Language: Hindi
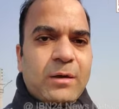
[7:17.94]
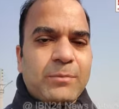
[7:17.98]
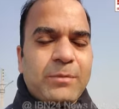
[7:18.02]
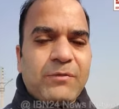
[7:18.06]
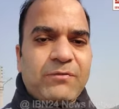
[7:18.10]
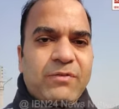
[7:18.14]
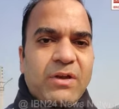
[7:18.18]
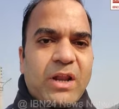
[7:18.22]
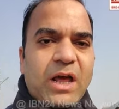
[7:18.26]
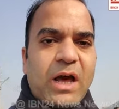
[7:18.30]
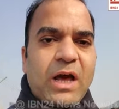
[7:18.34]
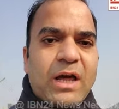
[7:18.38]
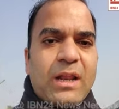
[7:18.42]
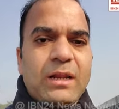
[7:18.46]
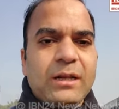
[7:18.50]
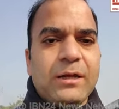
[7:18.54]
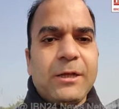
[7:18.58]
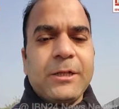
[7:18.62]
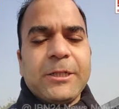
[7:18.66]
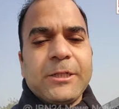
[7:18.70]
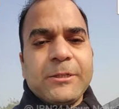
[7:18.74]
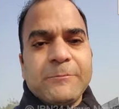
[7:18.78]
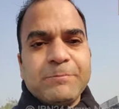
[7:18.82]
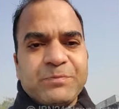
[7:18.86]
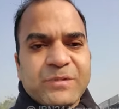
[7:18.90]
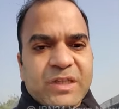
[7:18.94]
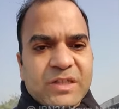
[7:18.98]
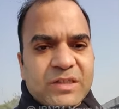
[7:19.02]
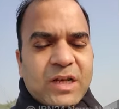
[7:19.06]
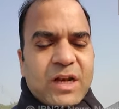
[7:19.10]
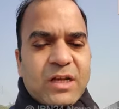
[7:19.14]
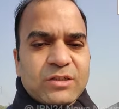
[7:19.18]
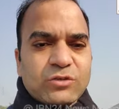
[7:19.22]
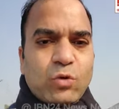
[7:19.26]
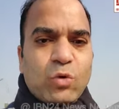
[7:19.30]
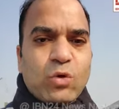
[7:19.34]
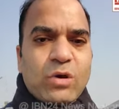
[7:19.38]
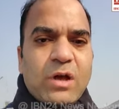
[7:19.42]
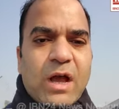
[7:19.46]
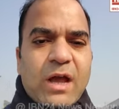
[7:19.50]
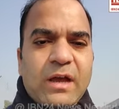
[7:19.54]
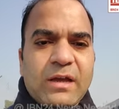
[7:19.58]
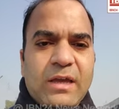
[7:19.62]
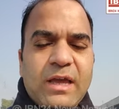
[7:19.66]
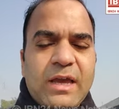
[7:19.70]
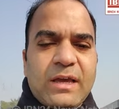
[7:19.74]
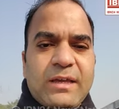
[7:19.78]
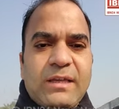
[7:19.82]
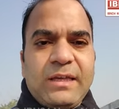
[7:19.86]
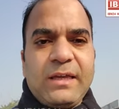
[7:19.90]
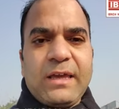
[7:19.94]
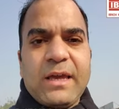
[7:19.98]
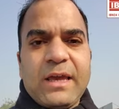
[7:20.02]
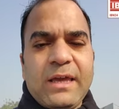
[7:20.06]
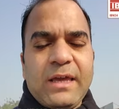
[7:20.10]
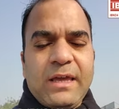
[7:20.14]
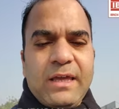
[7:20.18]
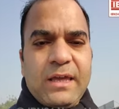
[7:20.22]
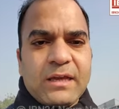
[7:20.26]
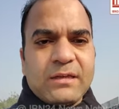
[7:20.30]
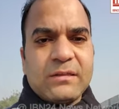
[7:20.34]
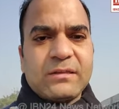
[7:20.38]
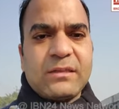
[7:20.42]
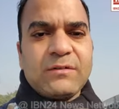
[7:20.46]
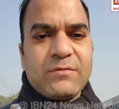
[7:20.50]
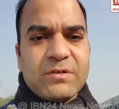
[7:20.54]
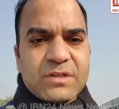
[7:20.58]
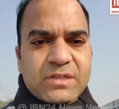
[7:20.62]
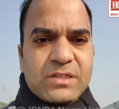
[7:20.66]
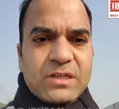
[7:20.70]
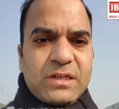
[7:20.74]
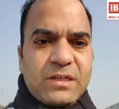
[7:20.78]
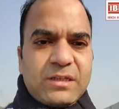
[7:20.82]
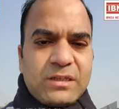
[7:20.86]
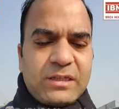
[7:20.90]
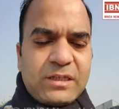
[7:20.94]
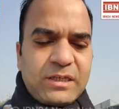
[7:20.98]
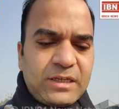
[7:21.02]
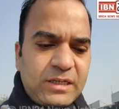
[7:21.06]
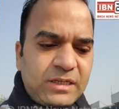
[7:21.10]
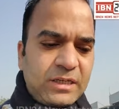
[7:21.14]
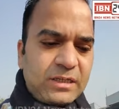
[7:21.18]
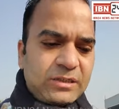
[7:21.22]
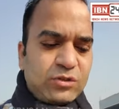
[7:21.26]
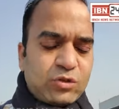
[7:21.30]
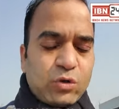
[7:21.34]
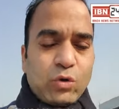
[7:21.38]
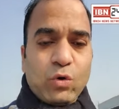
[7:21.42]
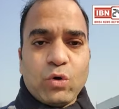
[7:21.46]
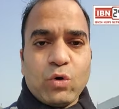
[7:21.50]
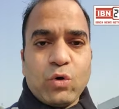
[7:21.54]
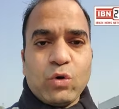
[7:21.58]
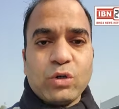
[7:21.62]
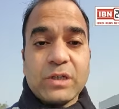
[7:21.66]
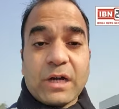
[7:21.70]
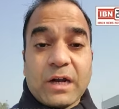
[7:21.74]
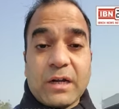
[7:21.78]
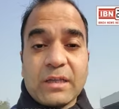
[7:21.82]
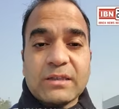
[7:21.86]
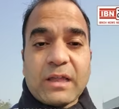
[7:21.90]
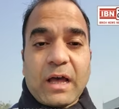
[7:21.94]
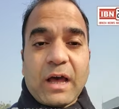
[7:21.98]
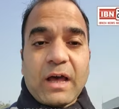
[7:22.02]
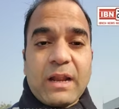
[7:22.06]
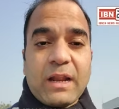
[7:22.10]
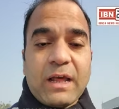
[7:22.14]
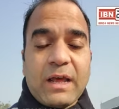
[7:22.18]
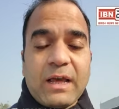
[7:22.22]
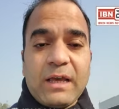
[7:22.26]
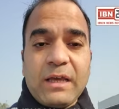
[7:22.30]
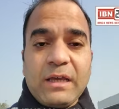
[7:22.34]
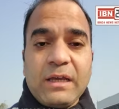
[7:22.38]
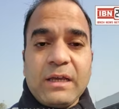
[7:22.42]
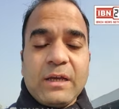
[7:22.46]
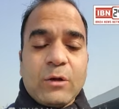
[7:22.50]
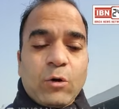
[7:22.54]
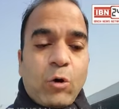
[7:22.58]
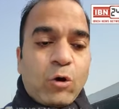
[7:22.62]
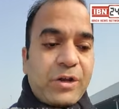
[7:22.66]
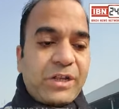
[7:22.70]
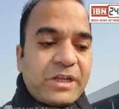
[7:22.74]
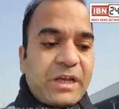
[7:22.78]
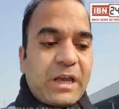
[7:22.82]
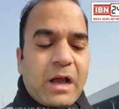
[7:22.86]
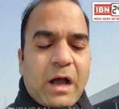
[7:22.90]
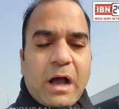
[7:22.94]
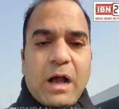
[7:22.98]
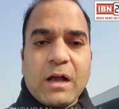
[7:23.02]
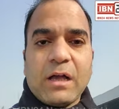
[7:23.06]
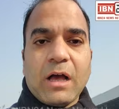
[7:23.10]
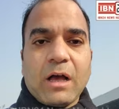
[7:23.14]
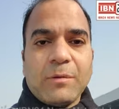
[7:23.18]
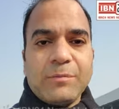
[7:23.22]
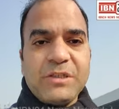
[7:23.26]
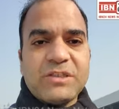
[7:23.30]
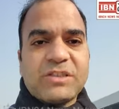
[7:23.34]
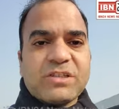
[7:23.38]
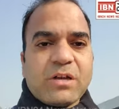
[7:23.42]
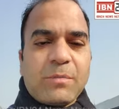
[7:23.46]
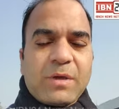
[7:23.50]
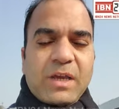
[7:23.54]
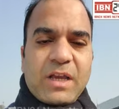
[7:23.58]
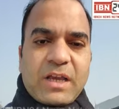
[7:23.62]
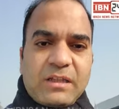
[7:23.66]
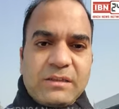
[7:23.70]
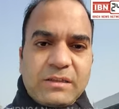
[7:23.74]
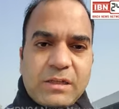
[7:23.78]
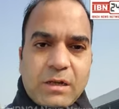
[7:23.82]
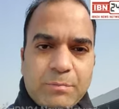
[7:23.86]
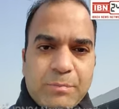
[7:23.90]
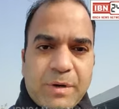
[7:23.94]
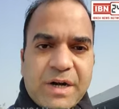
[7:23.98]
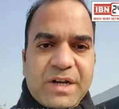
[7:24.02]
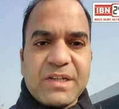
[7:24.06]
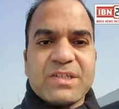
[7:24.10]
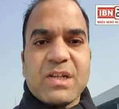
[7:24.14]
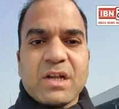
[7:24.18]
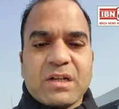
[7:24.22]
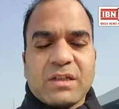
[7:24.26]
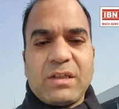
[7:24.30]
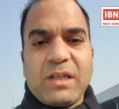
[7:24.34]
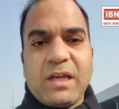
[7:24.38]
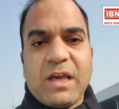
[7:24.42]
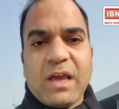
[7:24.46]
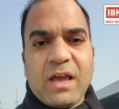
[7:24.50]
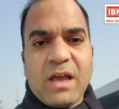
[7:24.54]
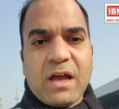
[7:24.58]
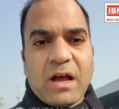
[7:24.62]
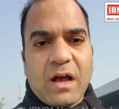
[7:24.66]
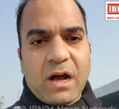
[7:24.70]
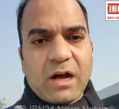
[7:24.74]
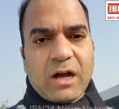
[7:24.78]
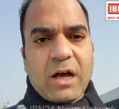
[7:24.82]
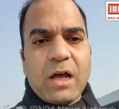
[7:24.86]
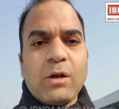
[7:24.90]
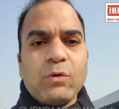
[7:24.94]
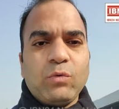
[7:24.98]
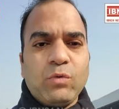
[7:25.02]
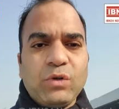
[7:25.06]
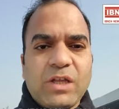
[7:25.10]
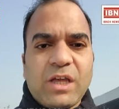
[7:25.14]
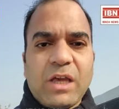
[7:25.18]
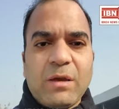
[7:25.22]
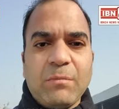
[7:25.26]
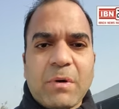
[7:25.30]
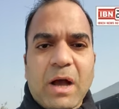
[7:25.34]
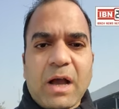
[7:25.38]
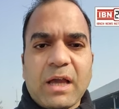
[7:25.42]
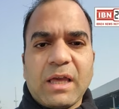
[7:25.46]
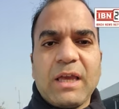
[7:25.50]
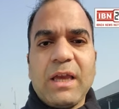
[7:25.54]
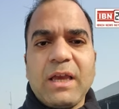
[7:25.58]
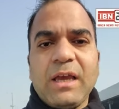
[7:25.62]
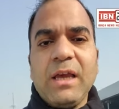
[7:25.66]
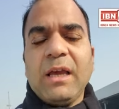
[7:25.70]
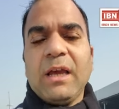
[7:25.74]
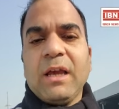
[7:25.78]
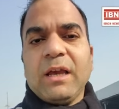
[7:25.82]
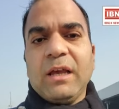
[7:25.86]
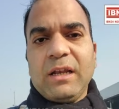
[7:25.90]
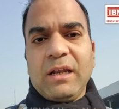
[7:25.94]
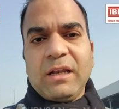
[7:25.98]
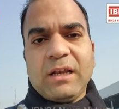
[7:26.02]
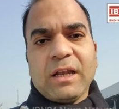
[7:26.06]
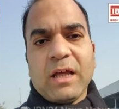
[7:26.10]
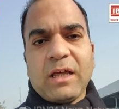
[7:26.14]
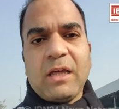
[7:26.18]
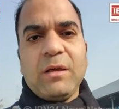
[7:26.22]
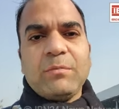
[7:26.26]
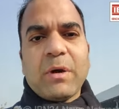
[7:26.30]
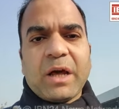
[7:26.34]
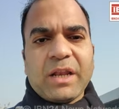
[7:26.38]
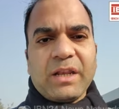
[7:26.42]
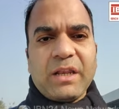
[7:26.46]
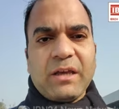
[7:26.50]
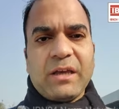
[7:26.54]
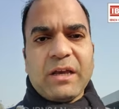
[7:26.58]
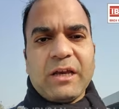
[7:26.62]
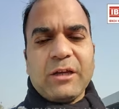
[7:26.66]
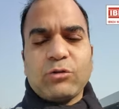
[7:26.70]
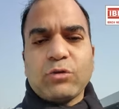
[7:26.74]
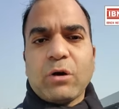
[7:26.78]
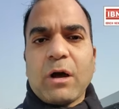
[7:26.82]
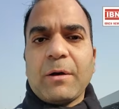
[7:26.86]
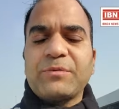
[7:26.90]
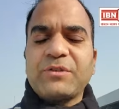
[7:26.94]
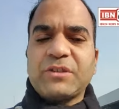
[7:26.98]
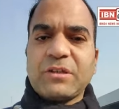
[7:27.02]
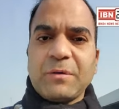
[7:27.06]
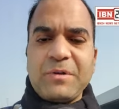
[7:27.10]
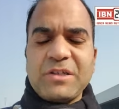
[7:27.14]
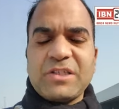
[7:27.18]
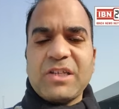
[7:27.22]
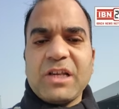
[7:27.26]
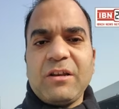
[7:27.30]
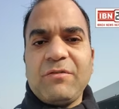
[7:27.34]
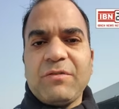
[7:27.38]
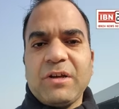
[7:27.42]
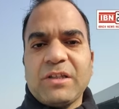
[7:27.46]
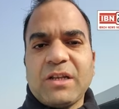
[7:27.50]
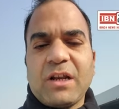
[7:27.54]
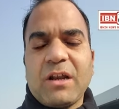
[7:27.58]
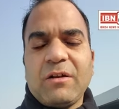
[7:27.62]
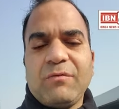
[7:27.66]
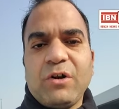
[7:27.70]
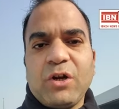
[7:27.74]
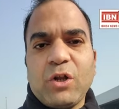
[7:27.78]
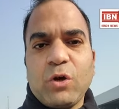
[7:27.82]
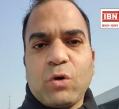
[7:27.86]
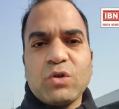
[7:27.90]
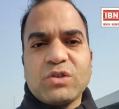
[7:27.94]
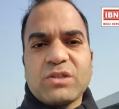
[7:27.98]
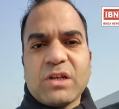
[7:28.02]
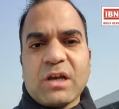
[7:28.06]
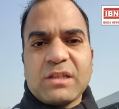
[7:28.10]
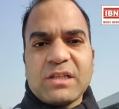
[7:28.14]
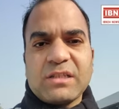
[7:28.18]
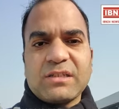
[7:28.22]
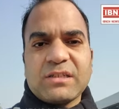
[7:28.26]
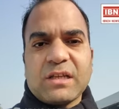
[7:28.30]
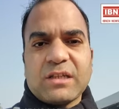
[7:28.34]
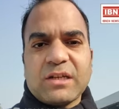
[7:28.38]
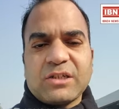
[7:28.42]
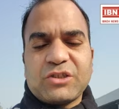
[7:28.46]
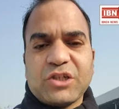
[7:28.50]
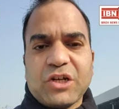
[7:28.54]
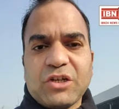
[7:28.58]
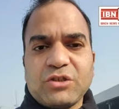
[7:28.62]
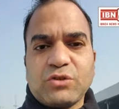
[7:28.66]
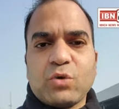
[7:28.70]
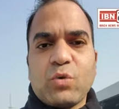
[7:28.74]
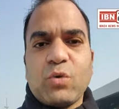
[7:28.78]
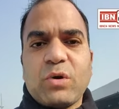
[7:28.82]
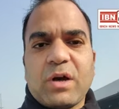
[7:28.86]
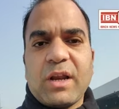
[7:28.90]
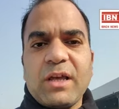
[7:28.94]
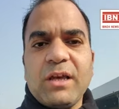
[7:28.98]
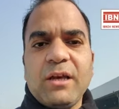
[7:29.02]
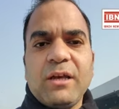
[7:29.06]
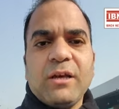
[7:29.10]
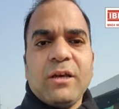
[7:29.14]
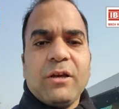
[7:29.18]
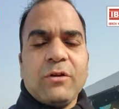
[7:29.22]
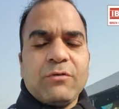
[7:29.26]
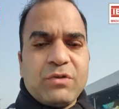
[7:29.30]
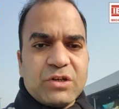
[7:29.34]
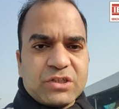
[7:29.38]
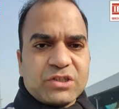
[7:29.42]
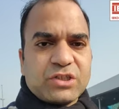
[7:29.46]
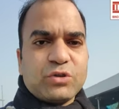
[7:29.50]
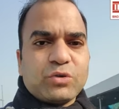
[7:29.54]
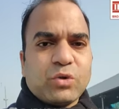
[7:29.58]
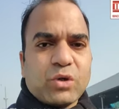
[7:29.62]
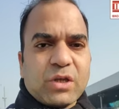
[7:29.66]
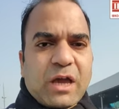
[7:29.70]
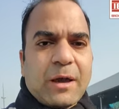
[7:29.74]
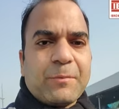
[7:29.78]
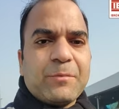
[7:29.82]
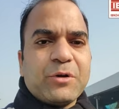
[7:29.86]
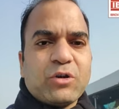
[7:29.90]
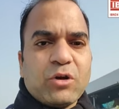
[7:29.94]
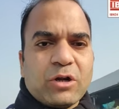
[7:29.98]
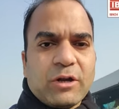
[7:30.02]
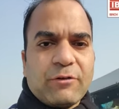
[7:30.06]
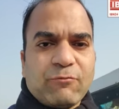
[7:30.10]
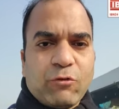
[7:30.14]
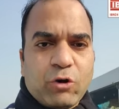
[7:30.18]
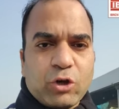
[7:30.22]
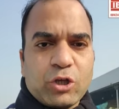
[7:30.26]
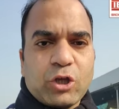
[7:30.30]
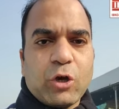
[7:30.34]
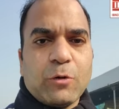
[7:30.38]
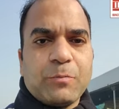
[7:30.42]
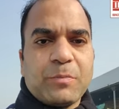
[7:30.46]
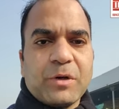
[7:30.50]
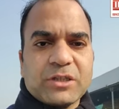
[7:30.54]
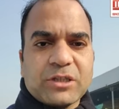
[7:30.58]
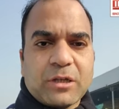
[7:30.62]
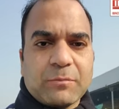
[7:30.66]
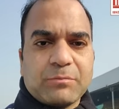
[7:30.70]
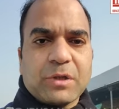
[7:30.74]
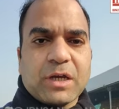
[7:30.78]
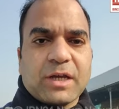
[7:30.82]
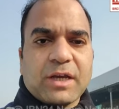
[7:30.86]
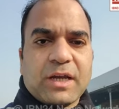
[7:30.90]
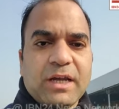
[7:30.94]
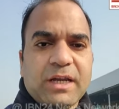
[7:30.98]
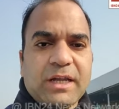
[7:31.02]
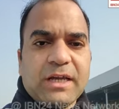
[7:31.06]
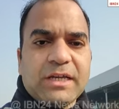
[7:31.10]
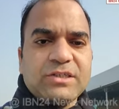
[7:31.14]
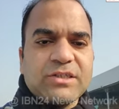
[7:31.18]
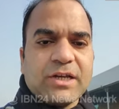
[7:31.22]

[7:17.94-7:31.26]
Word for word: अभी फ़िलहाल इतना ज़रूर कहा गया कि ये एक दिवसीय ही जो हड़ताल है और ये आगामी समय के अंदर बढ़ सकती है अगर उनकी मांगे नहीं मानी गई तो आप सभी से निवेदन है वीडियो को ज़्यादा से ज़्यादा शेयर ज़रूर करें फिर से जुड़ेंगे अभी ट्वेंटी के ऊपर तब तक के लिए